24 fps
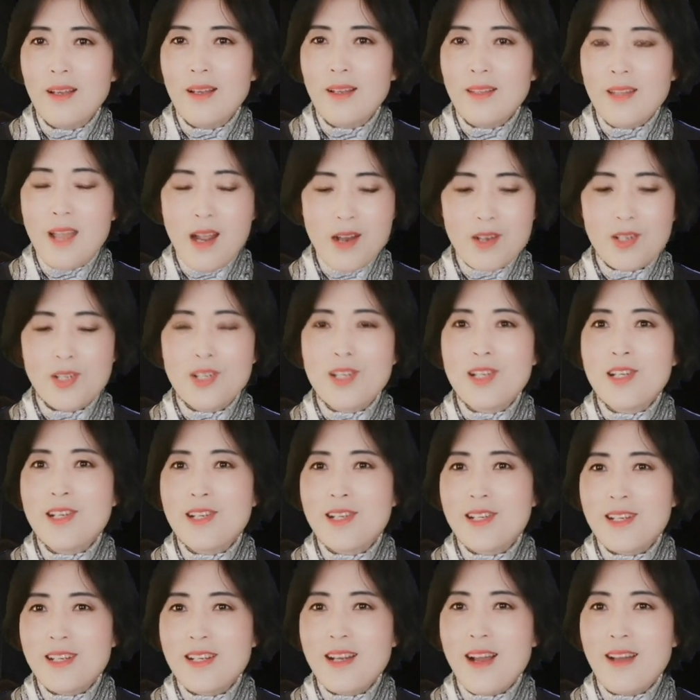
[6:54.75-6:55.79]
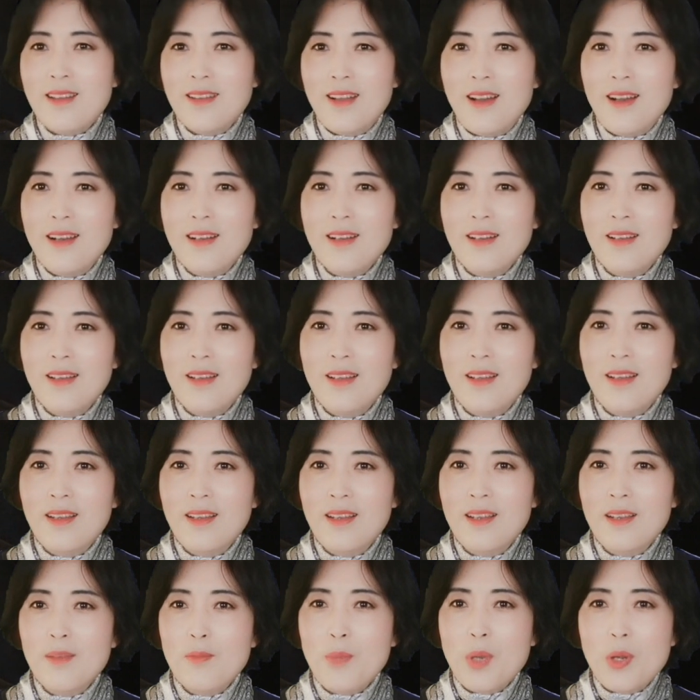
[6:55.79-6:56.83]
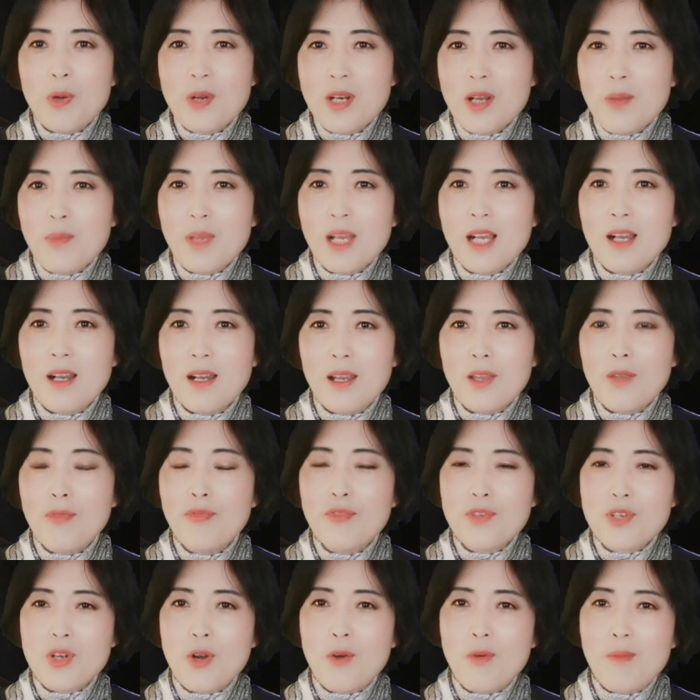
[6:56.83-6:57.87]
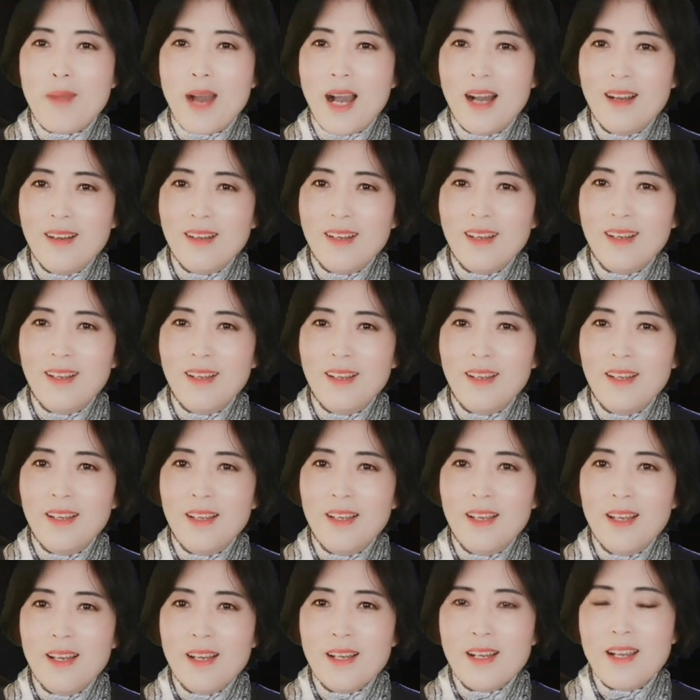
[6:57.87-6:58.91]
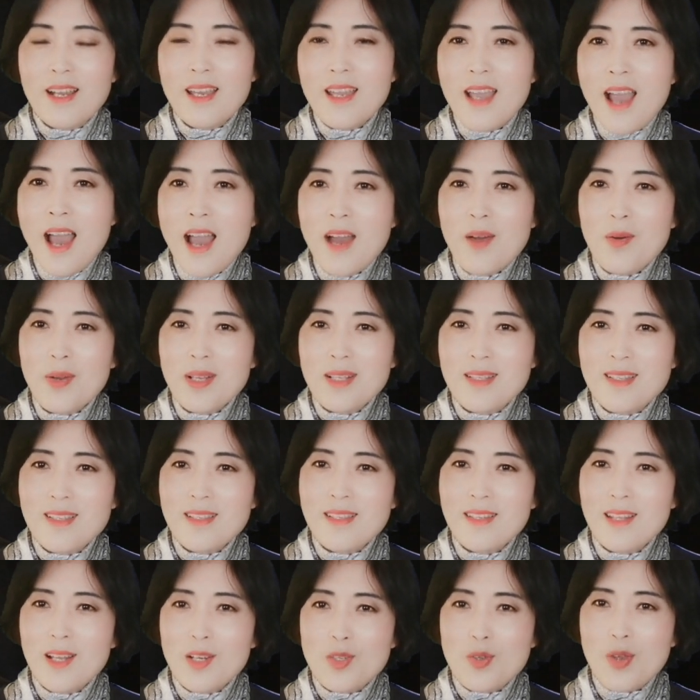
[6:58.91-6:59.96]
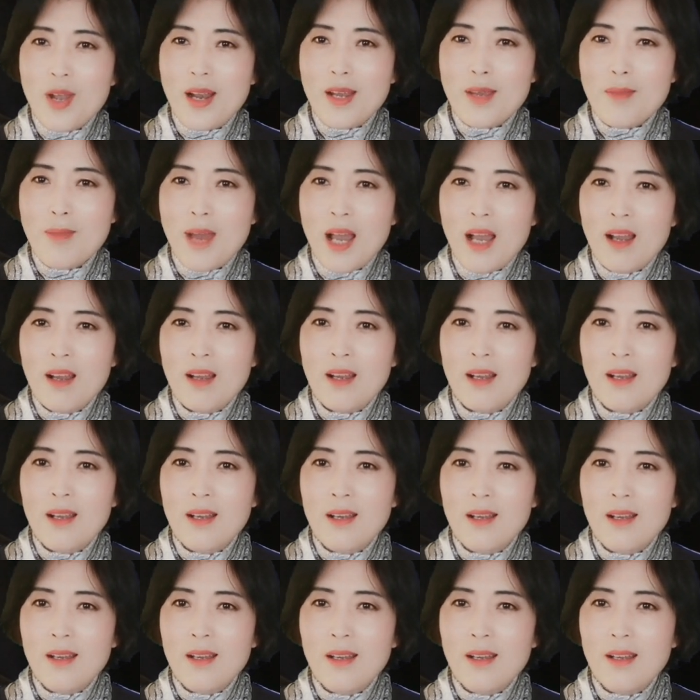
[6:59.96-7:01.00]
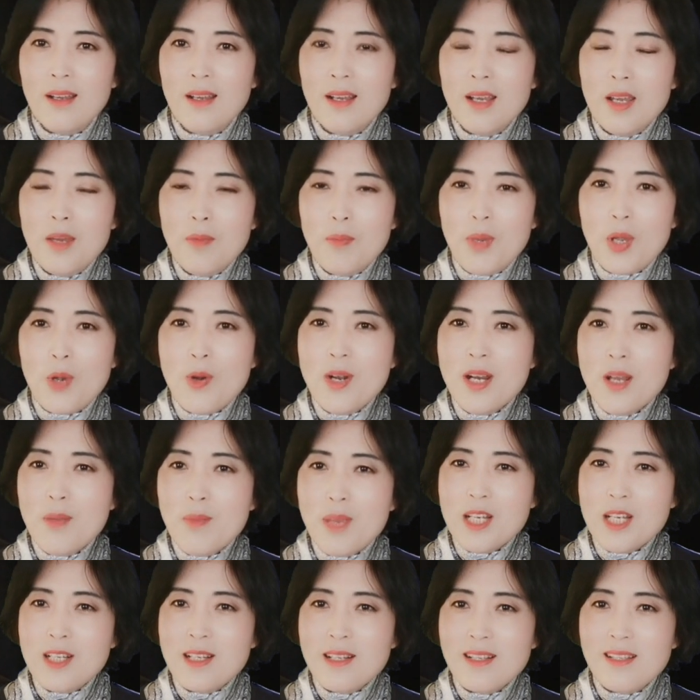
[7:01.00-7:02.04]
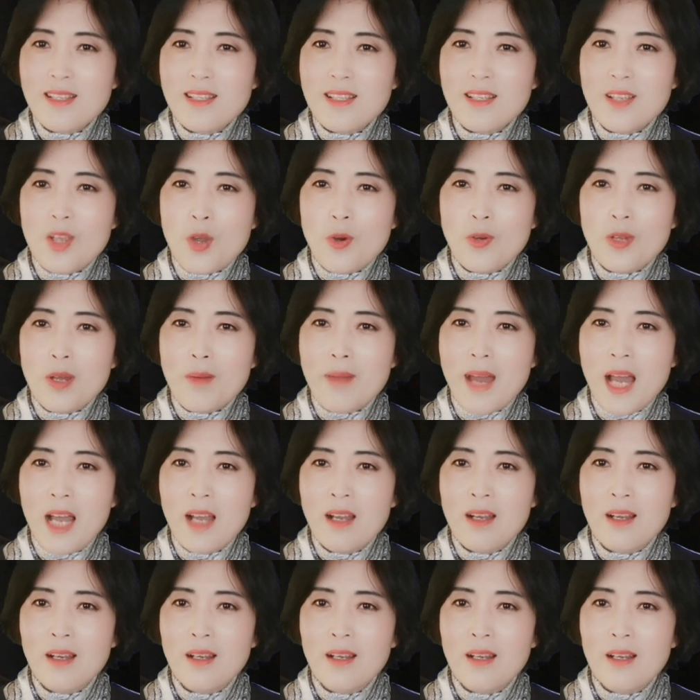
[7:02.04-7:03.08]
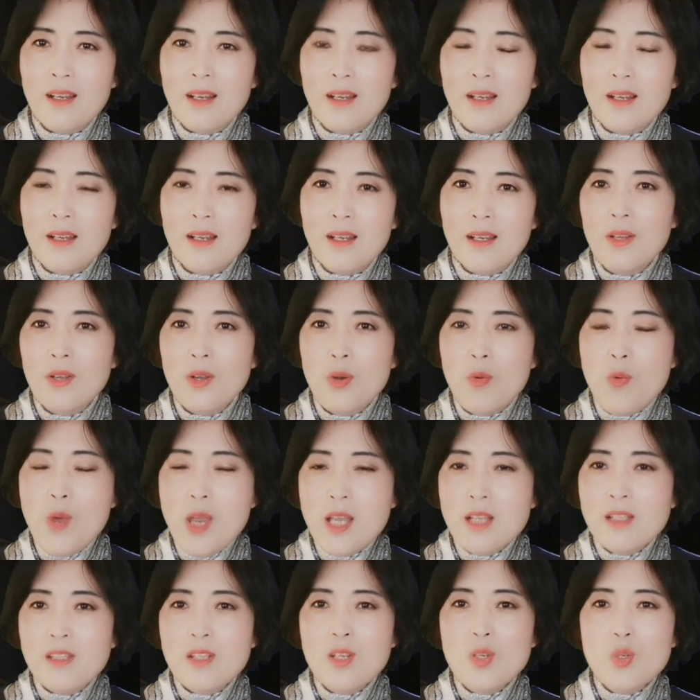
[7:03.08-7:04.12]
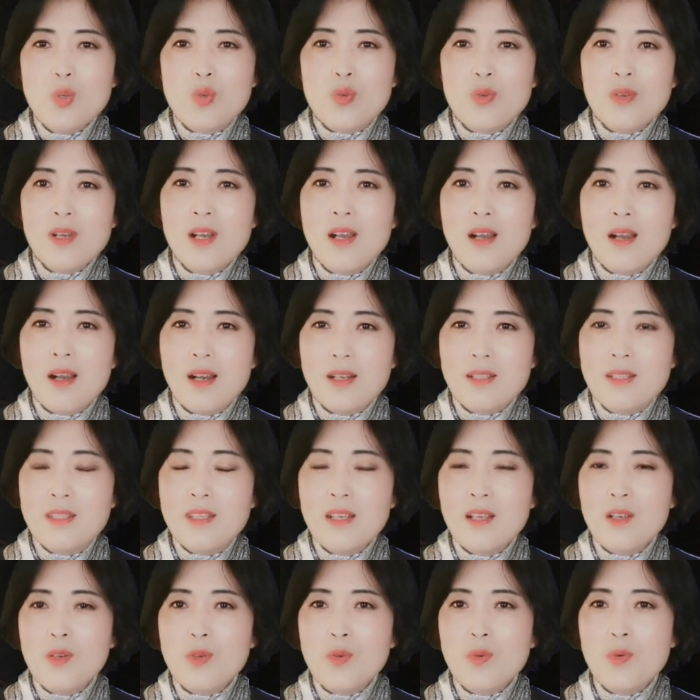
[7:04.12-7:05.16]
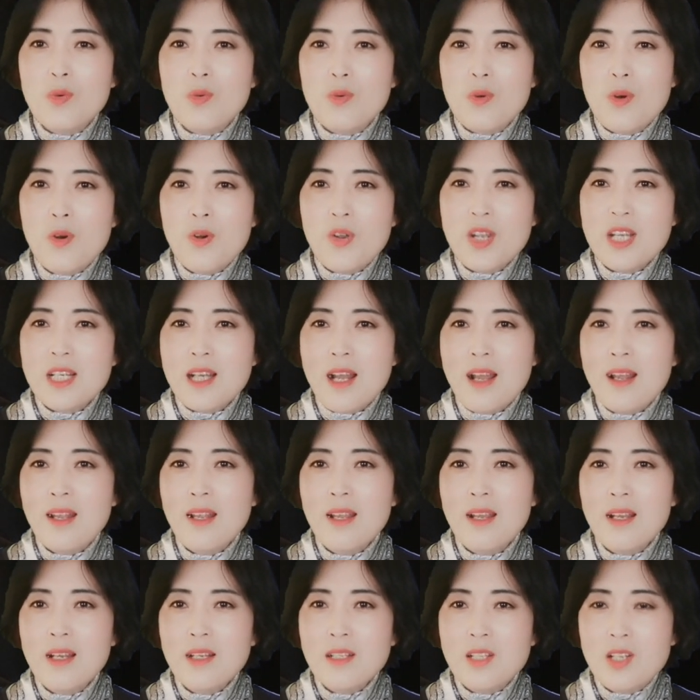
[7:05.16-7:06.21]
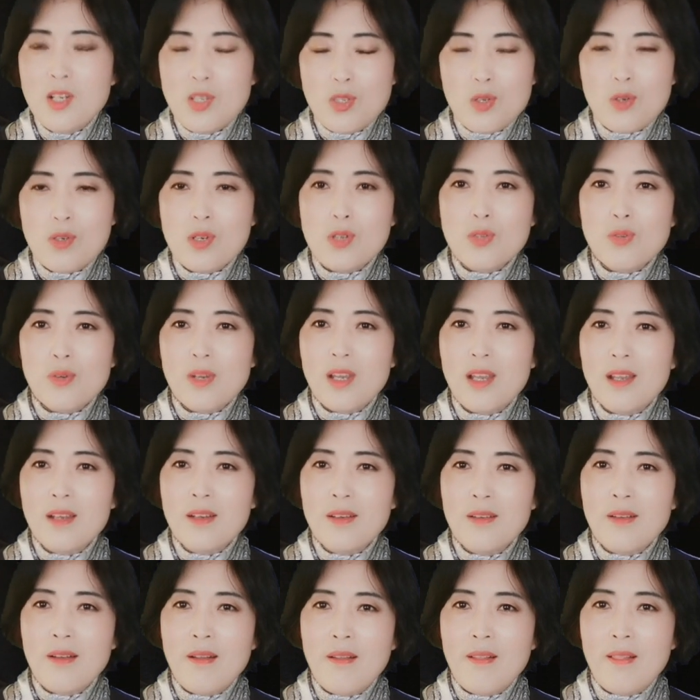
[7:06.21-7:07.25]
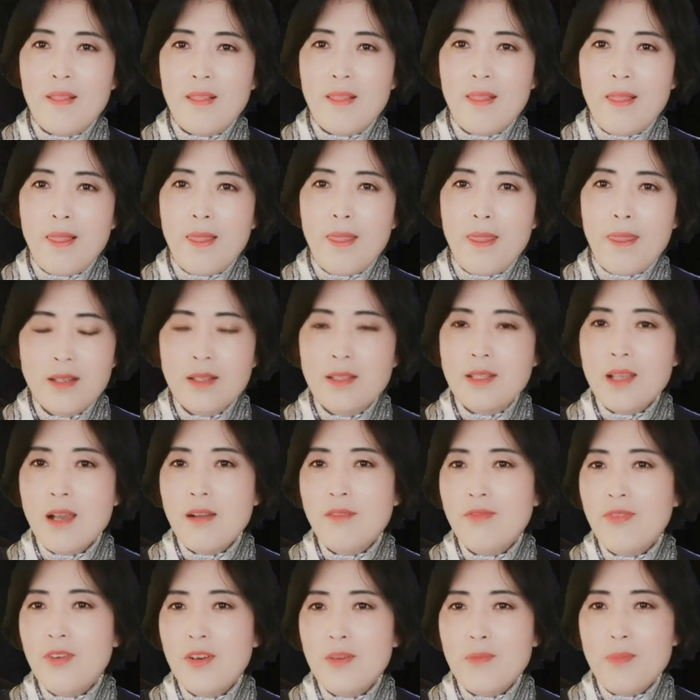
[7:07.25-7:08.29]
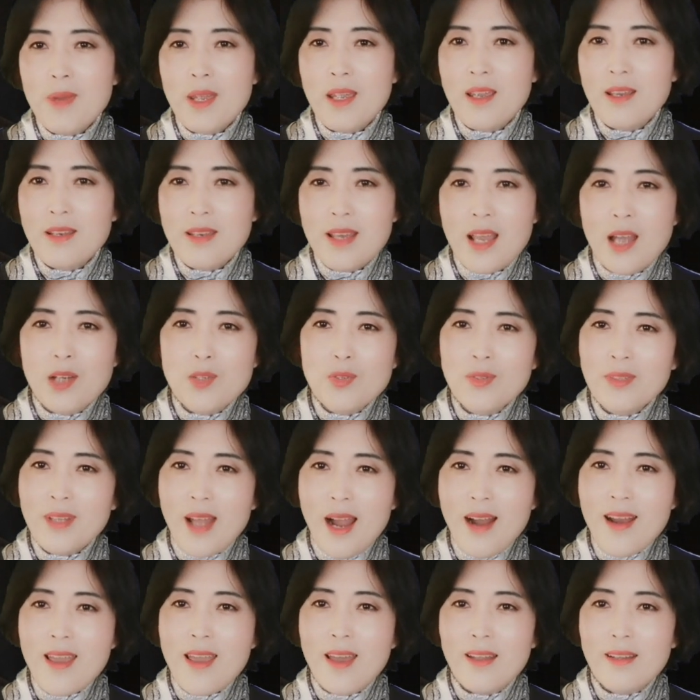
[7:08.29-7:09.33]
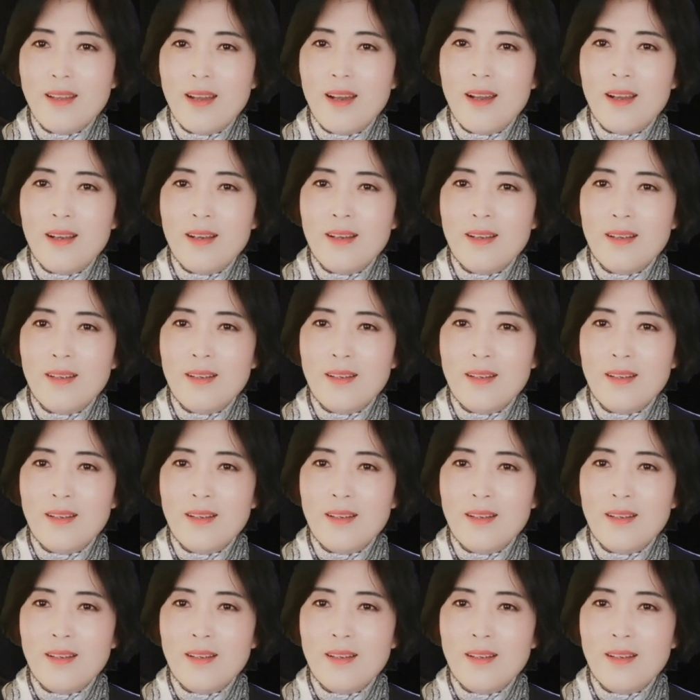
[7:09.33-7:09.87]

但事实上呢，美国人民可以复仇吗？可以捍卫自己的权利吗？美国人是自由的吗？未经许可进入国会山，这就是罪。江峰被严重打脸啊！